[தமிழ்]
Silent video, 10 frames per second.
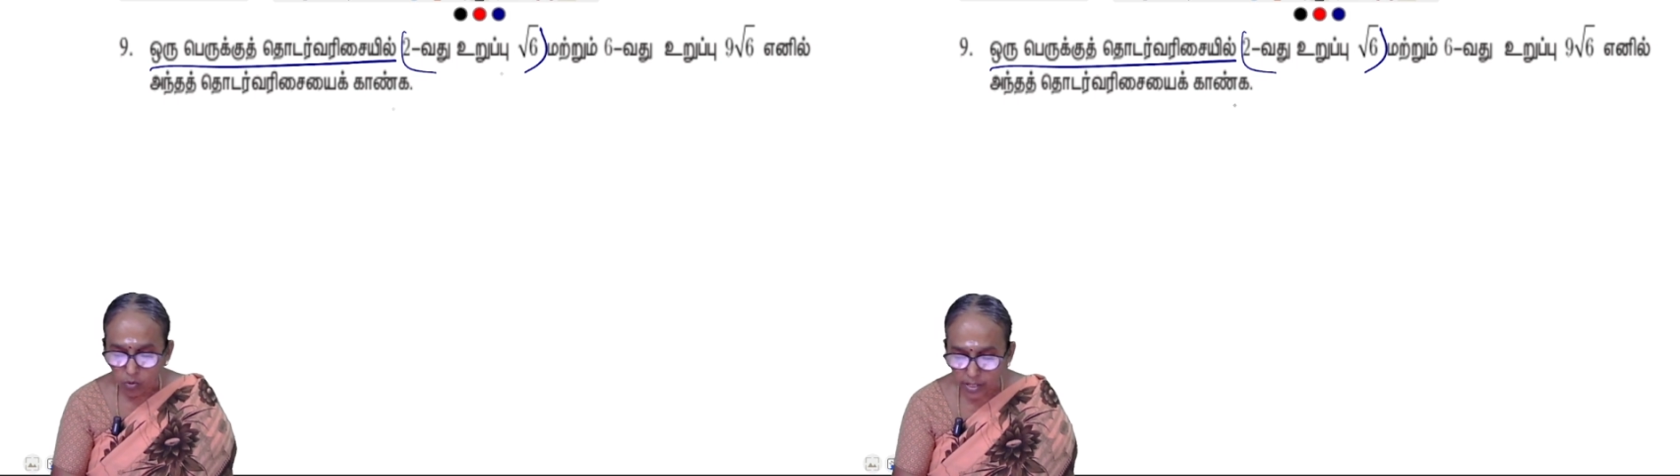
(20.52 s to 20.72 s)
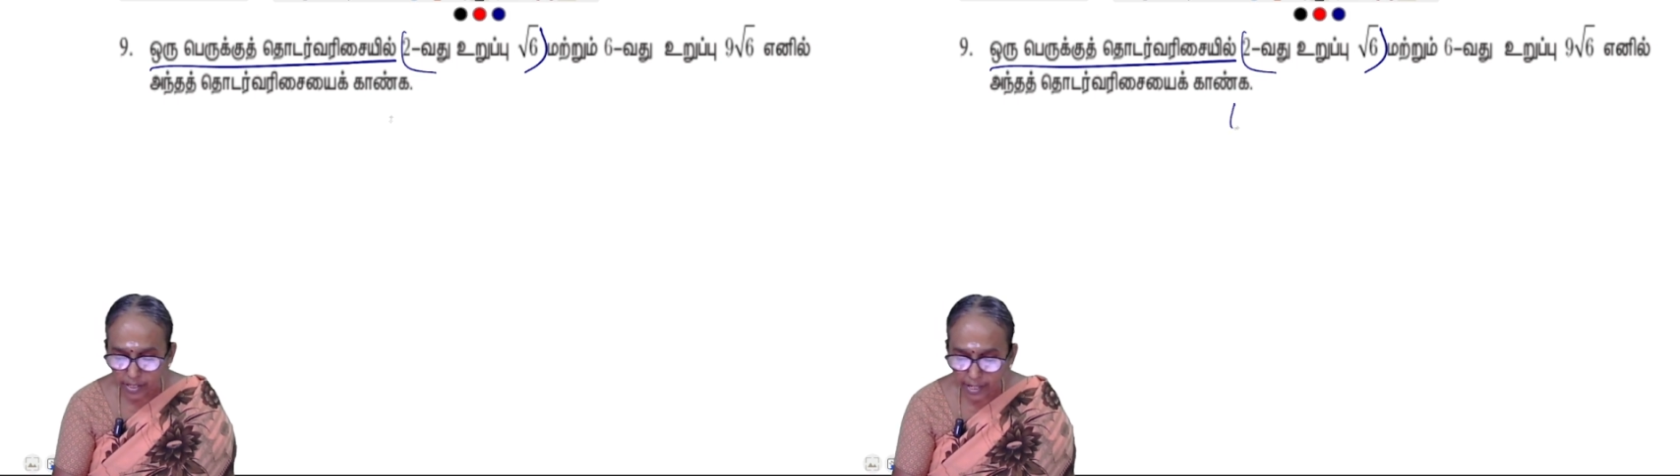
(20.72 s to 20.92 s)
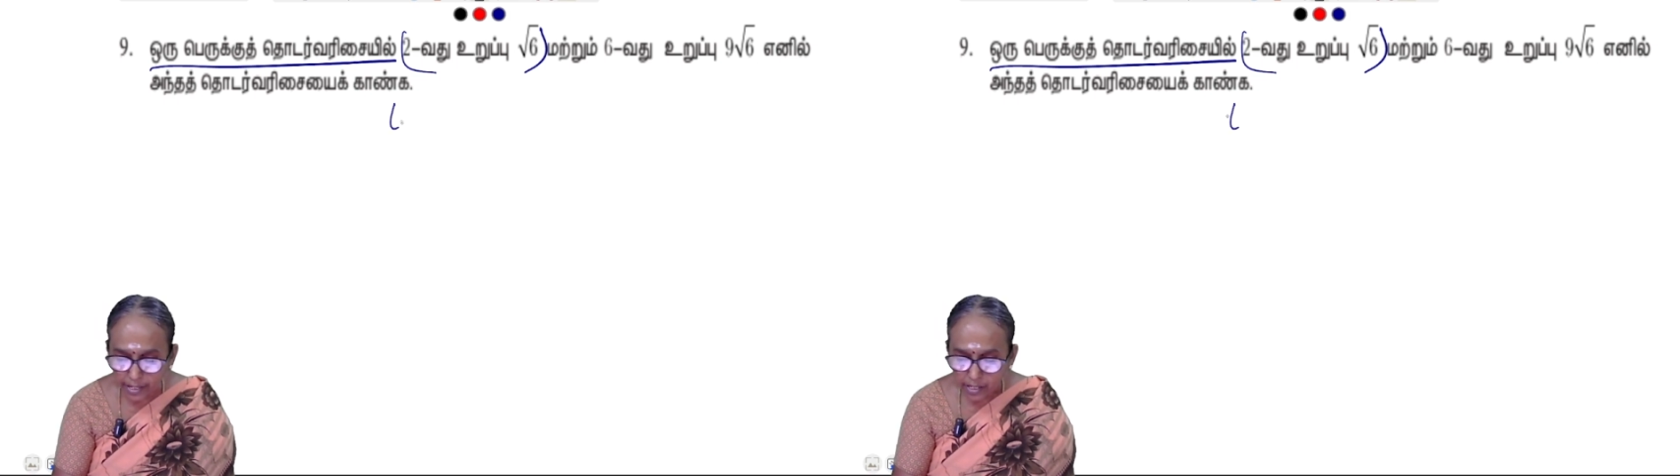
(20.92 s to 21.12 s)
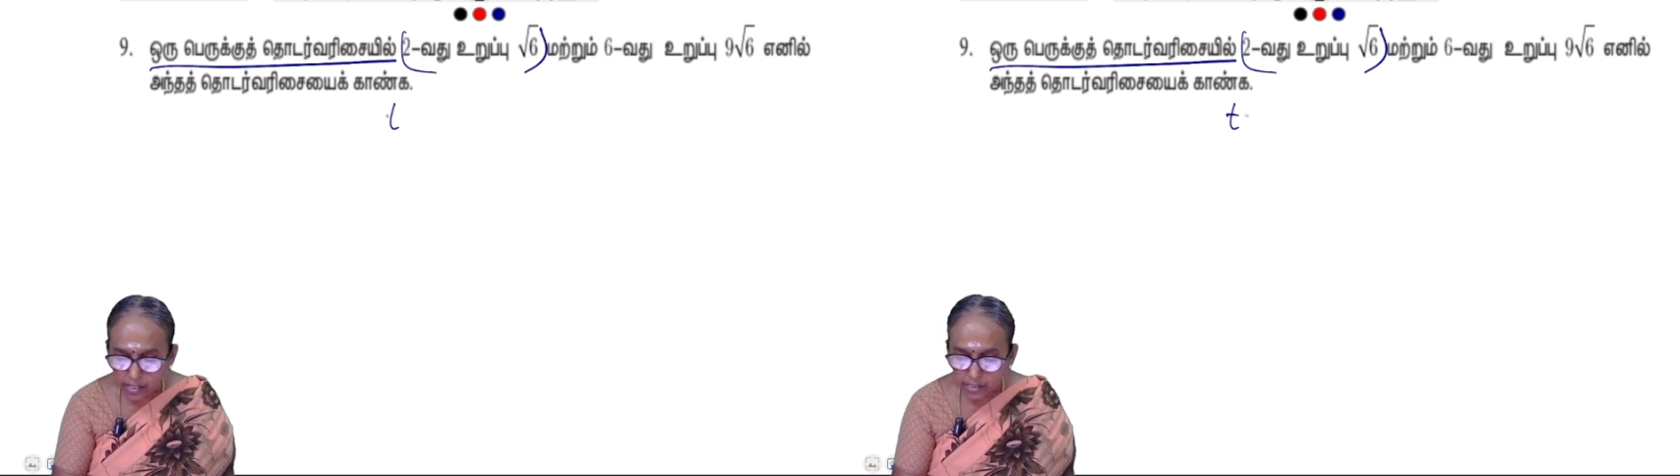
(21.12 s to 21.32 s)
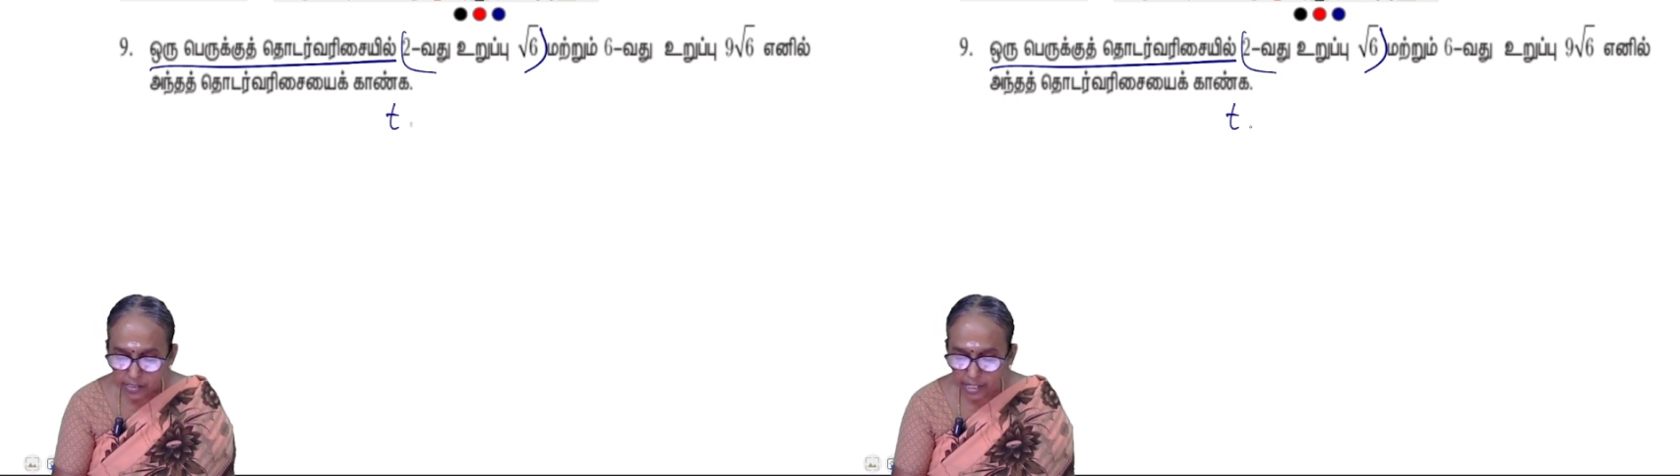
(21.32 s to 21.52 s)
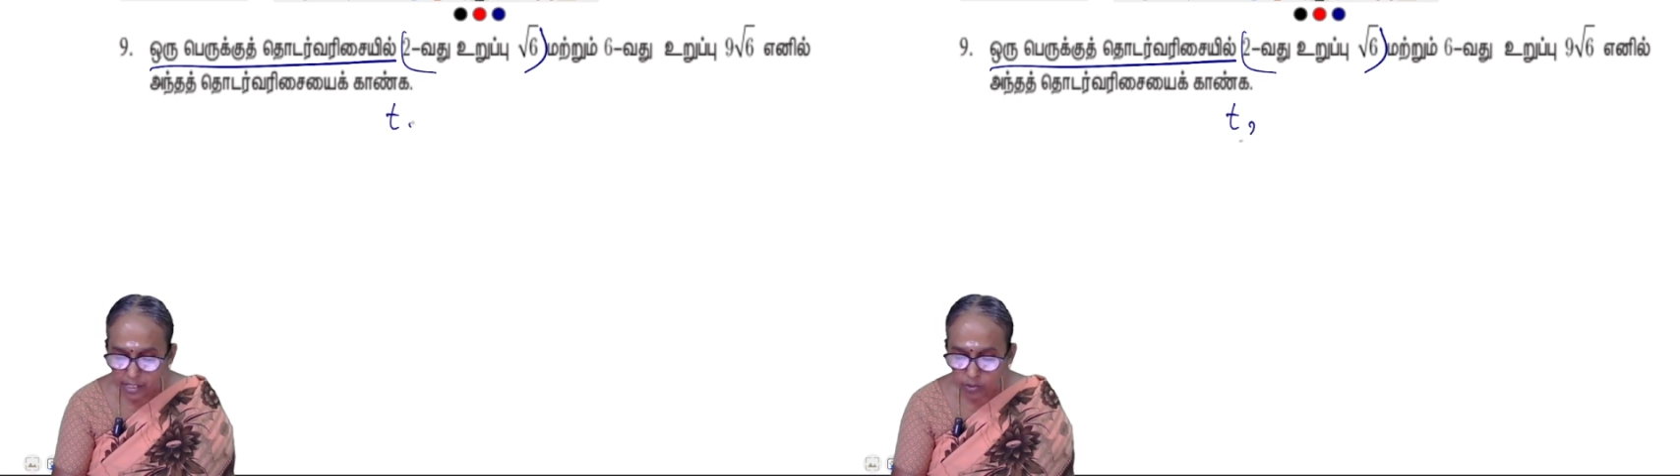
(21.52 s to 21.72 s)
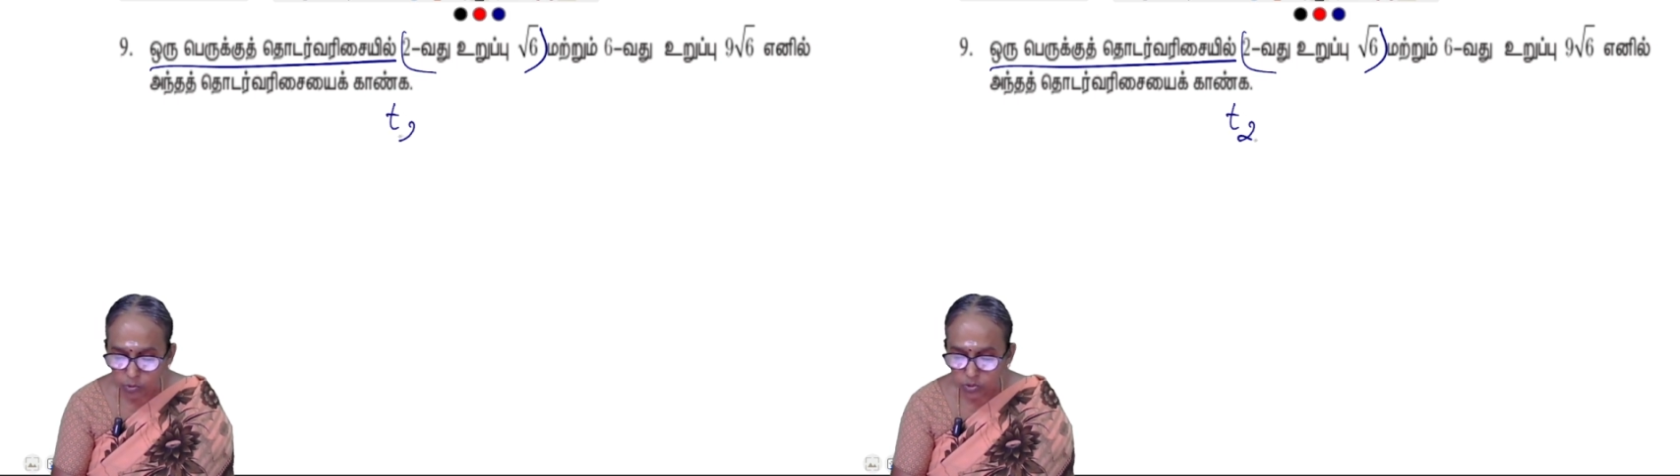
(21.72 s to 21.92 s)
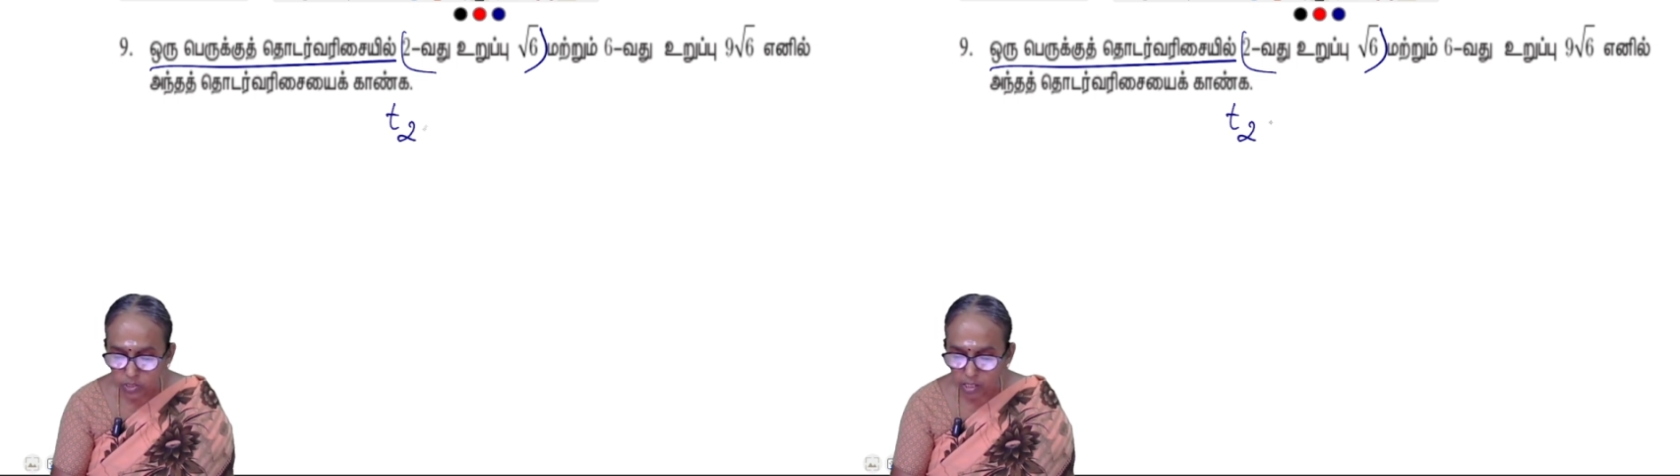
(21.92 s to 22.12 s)
உடனே டி டூ
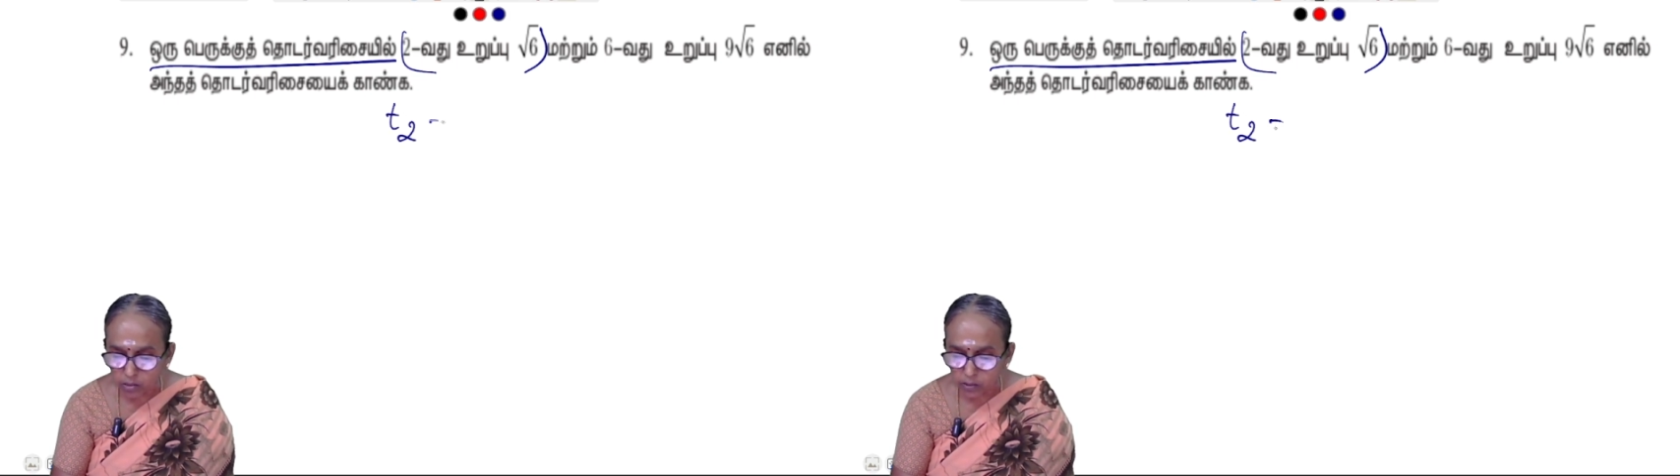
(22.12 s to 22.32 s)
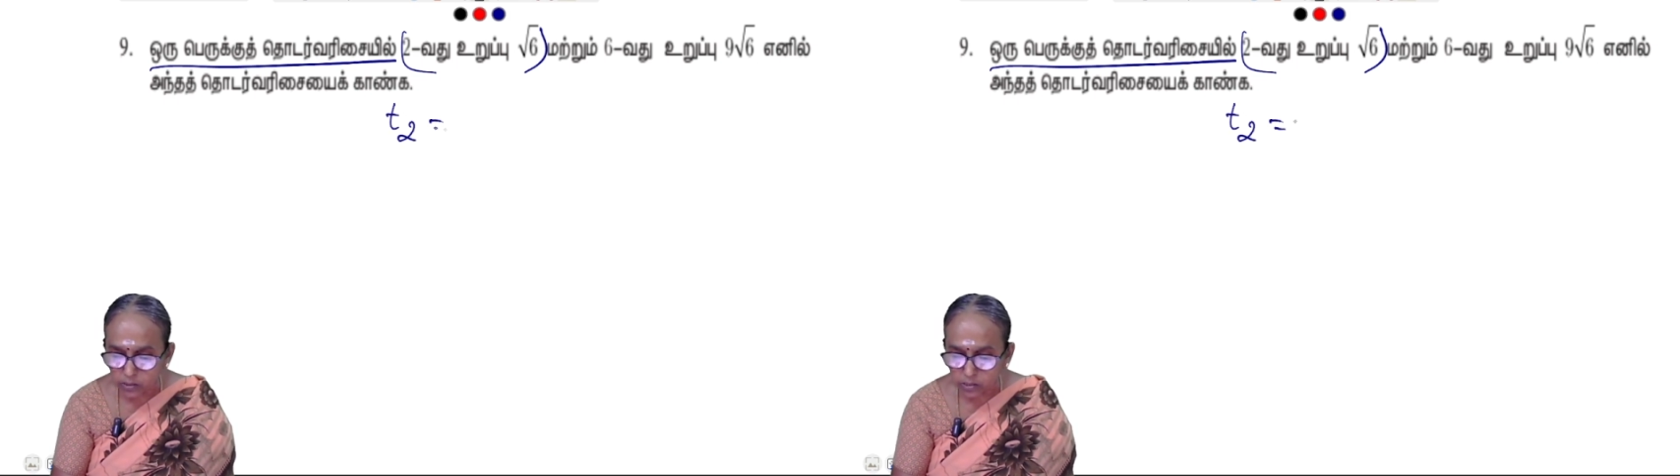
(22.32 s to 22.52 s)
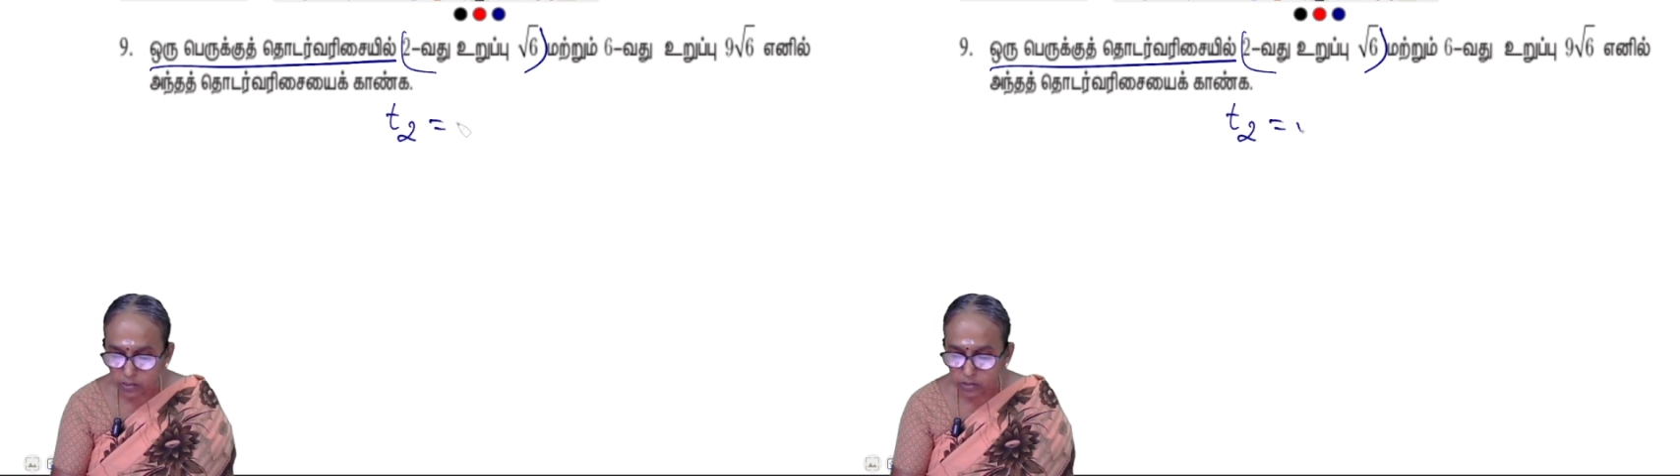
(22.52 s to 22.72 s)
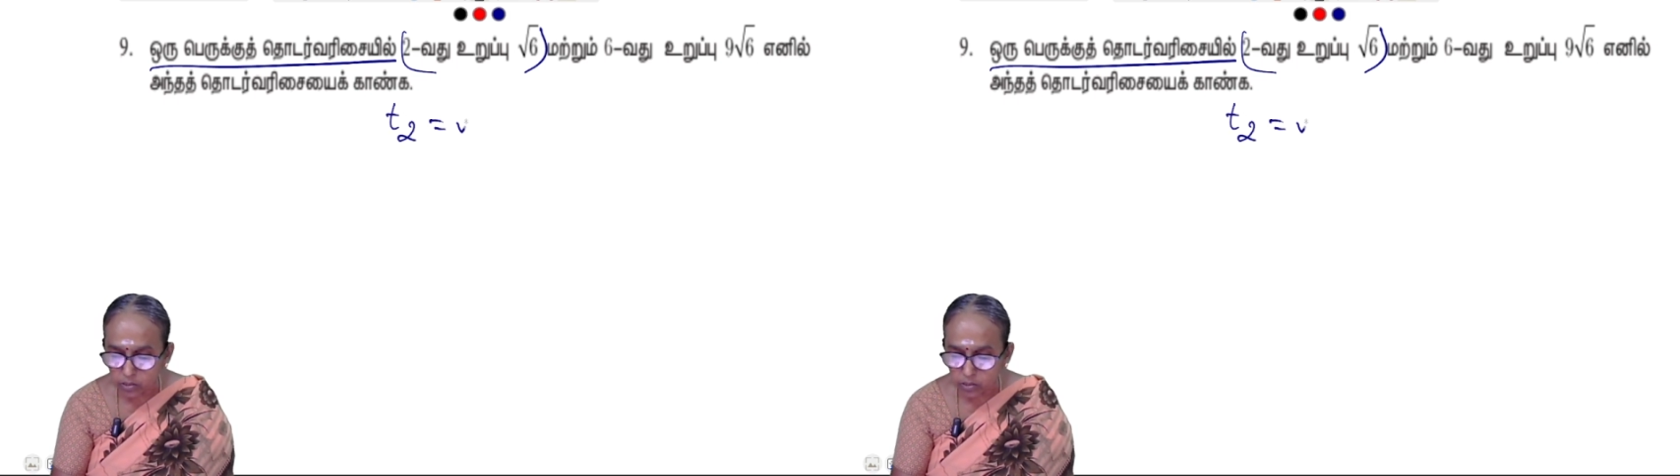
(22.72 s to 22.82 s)
சீக்வல் டு